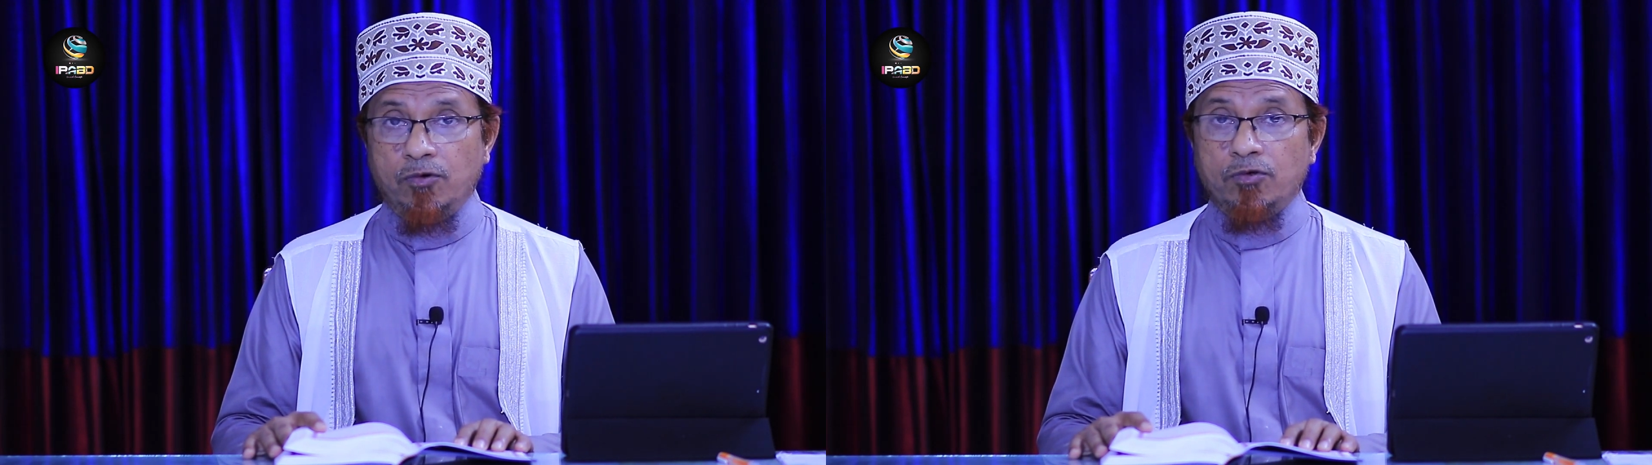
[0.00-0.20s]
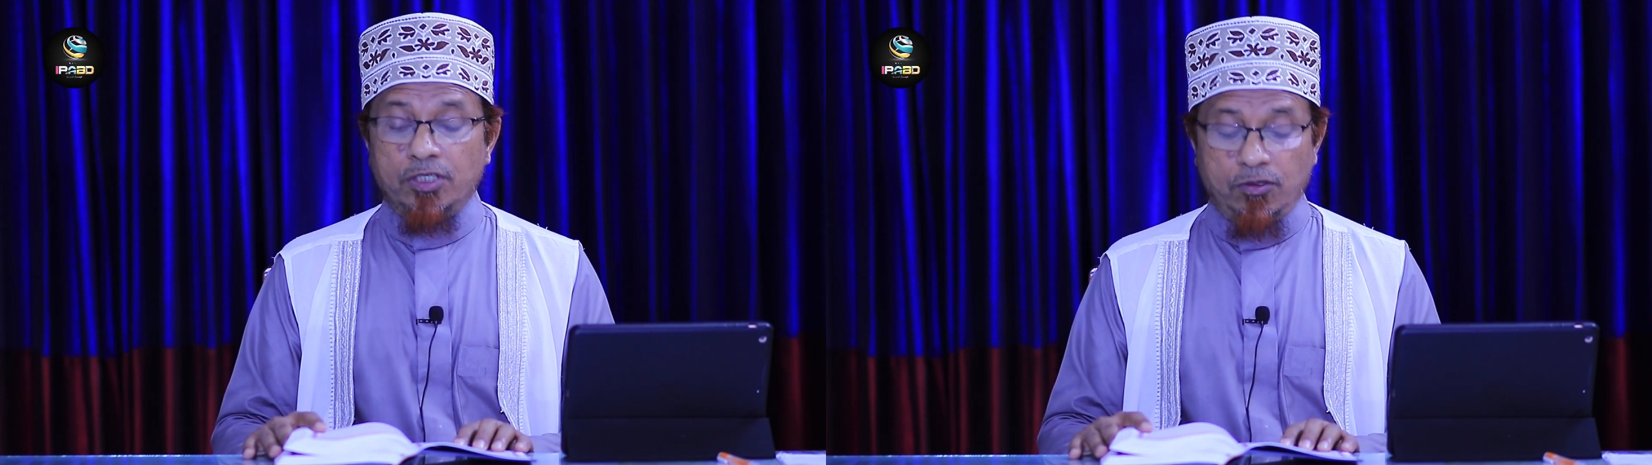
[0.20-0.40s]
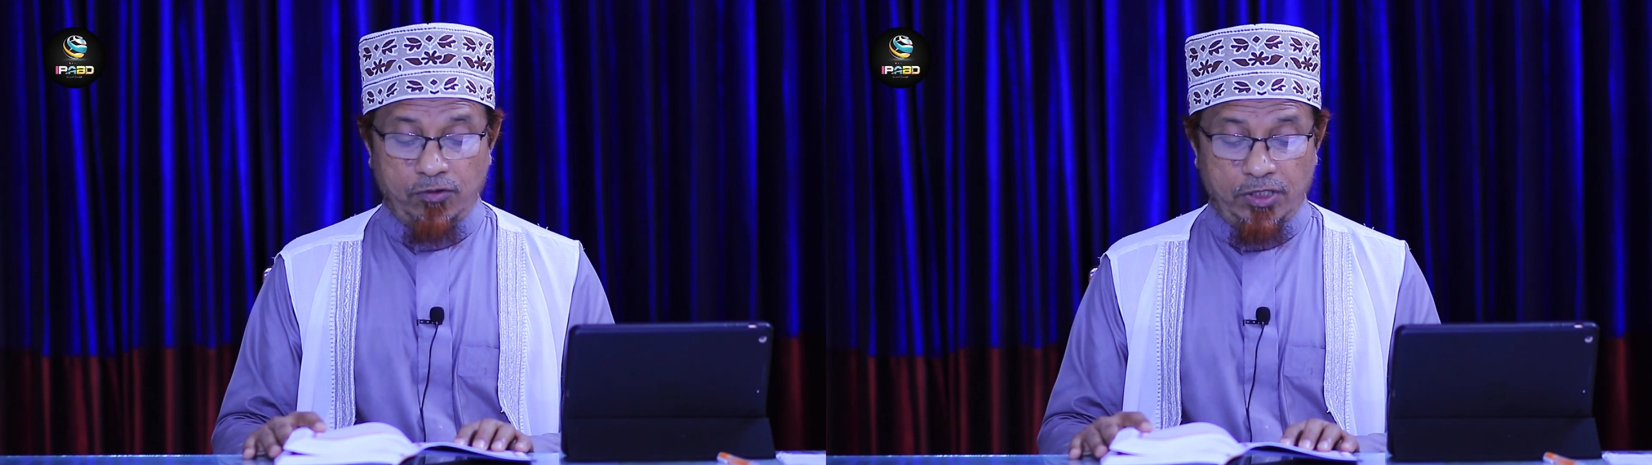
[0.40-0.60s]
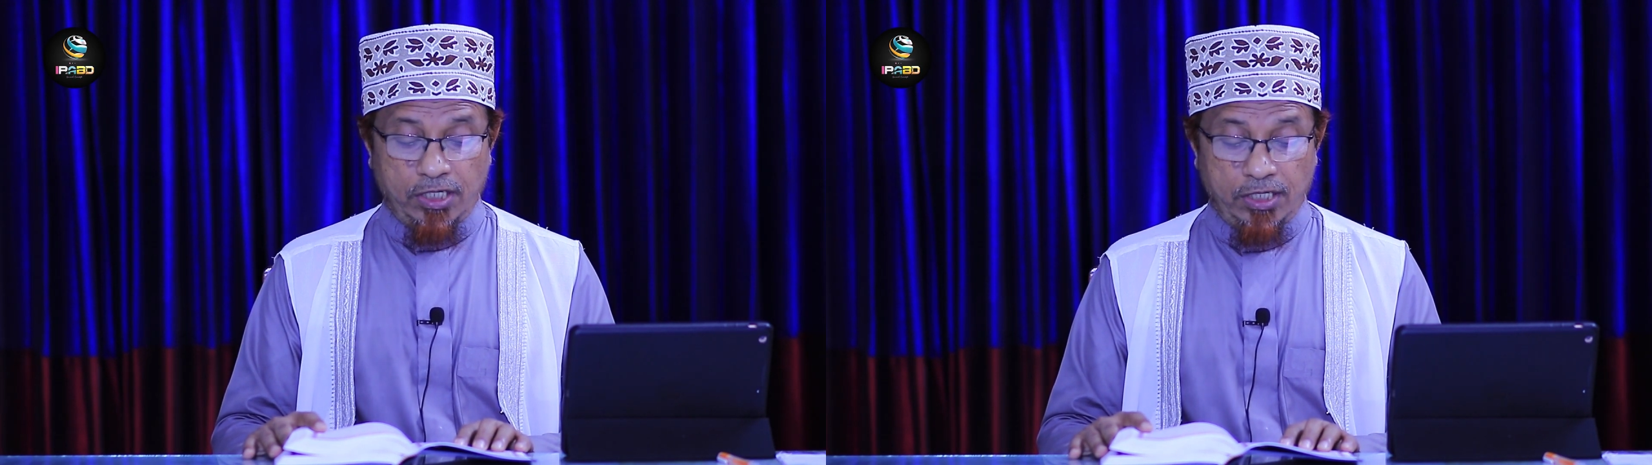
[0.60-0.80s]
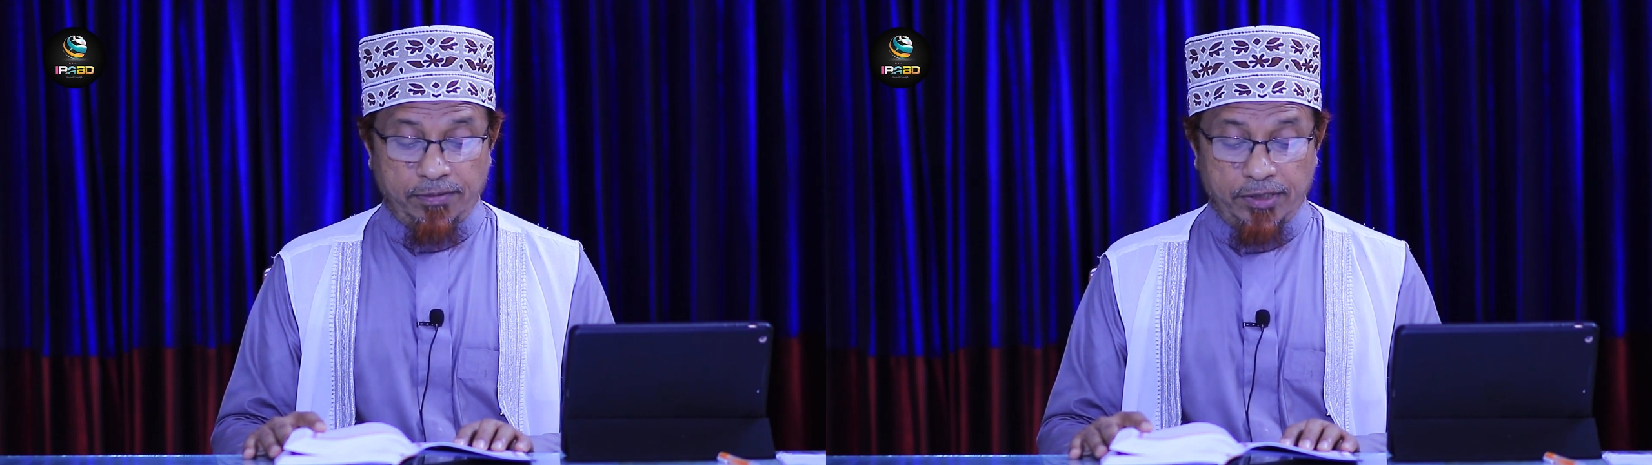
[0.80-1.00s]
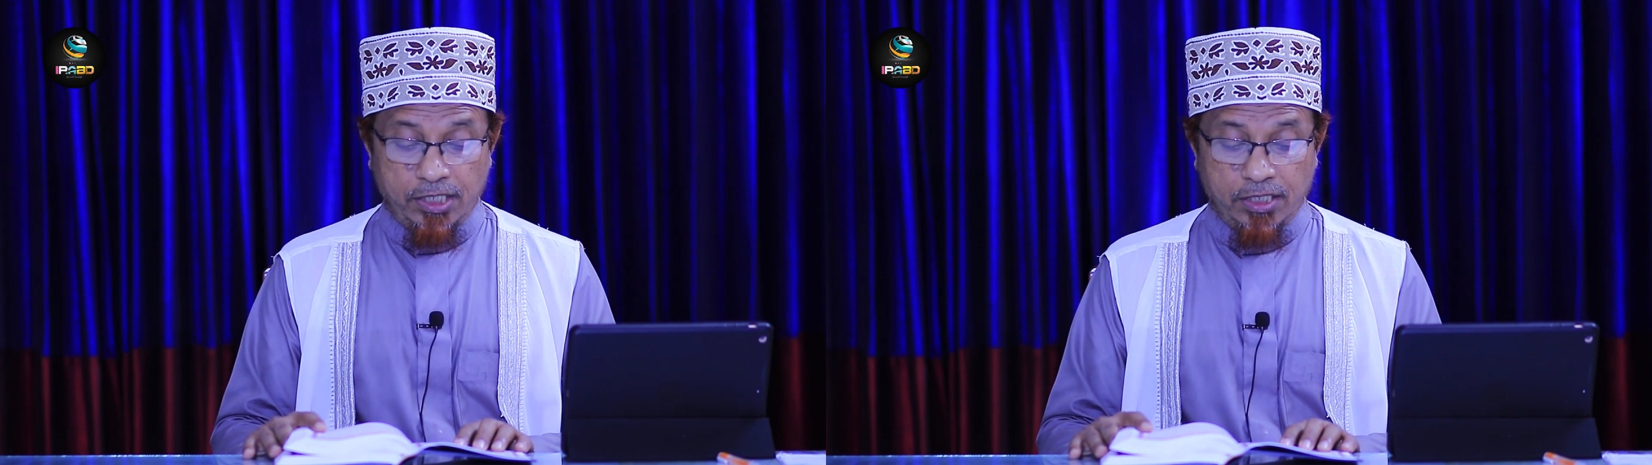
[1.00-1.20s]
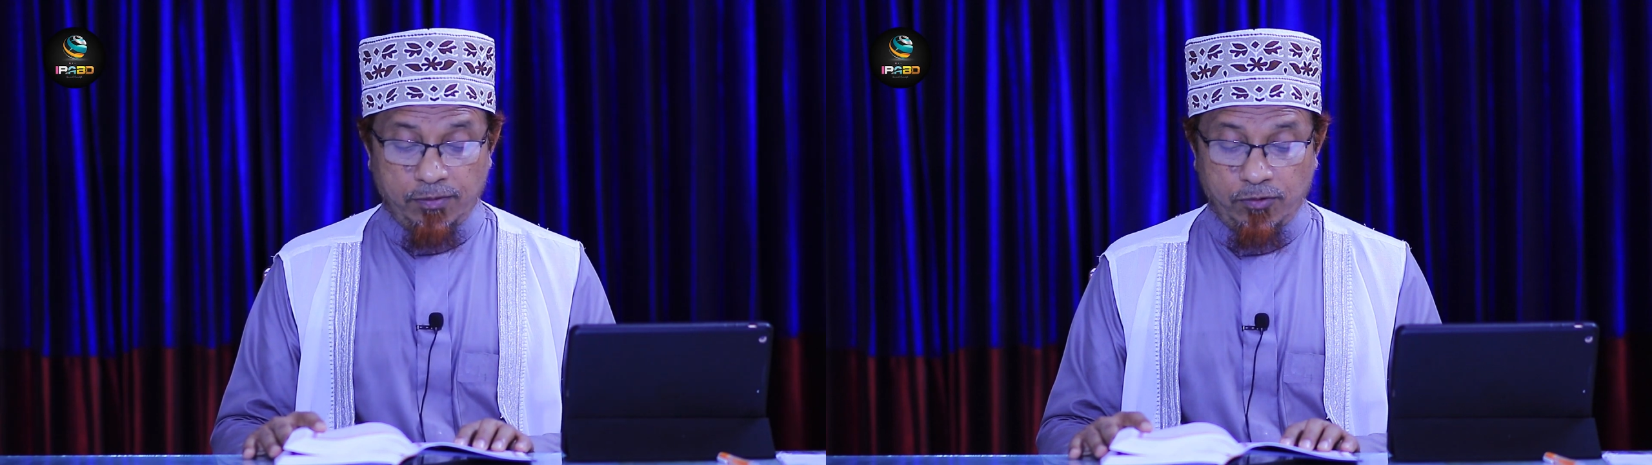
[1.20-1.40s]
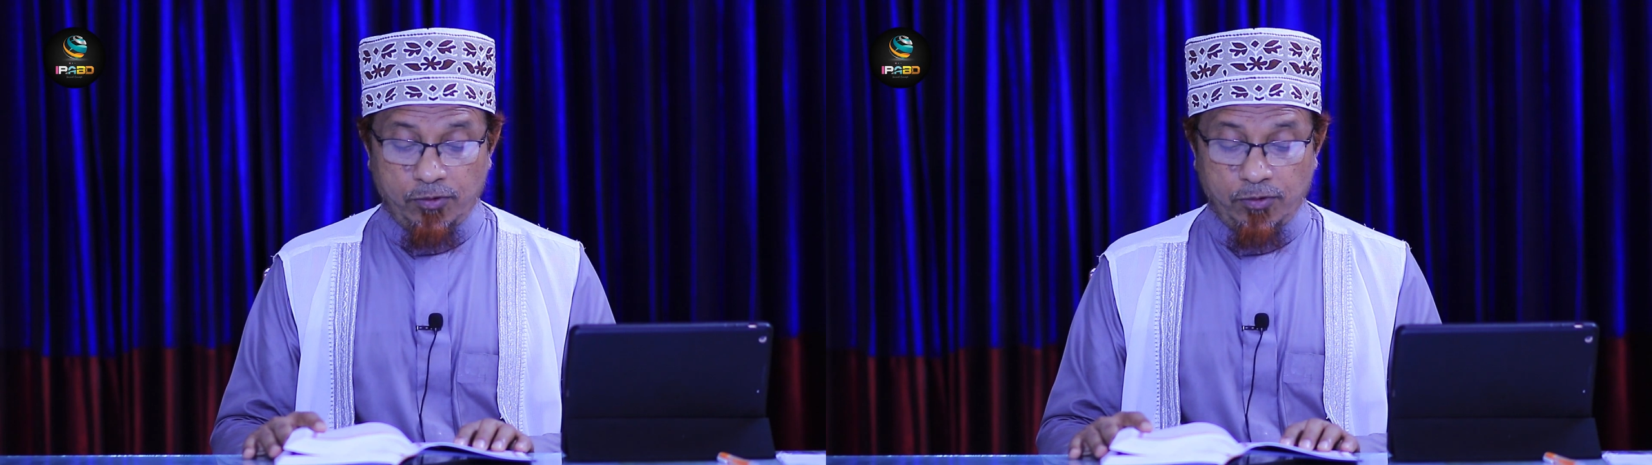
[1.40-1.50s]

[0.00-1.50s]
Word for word: অগ্নিকুণ্ডে আল্লাহ নিক্ষেপ